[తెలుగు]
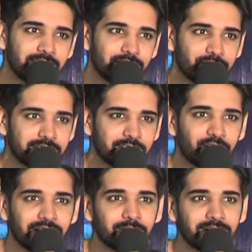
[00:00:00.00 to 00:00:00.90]
సో ఫస్ట్ ఆఫ్
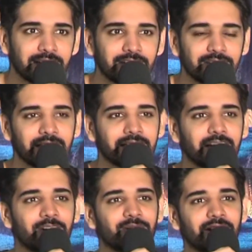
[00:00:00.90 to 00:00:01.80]
ఆల్ ఐ వుడ్ లైక్ టు థ్యాంక్
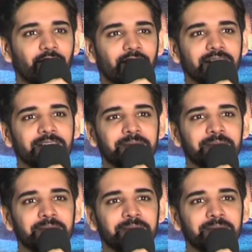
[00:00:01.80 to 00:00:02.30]
రాహుల్ అ లాట్